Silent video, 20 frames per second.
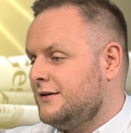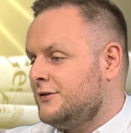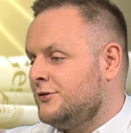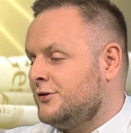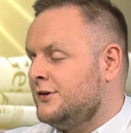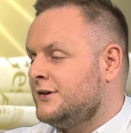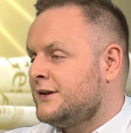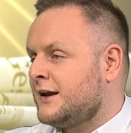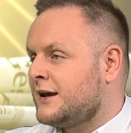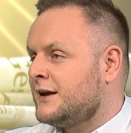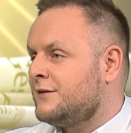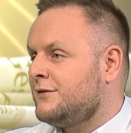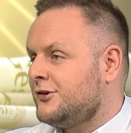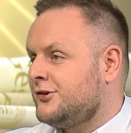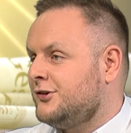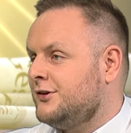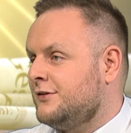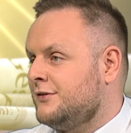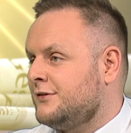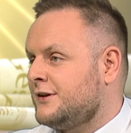No i takie
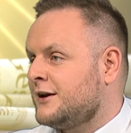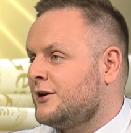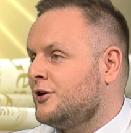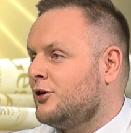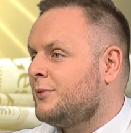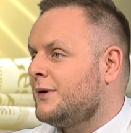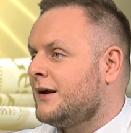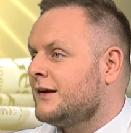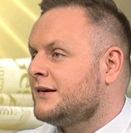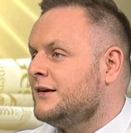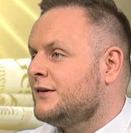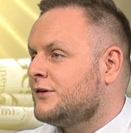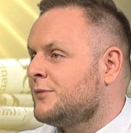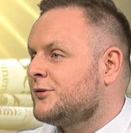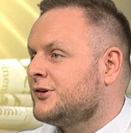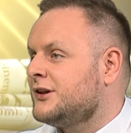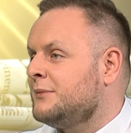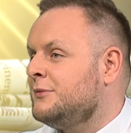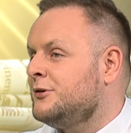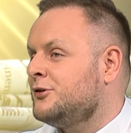właśnie, takie no, obrazki są no.
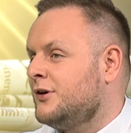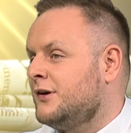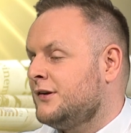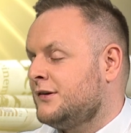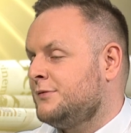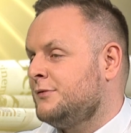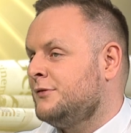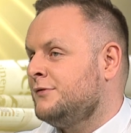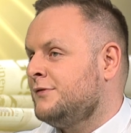przed nami, to jest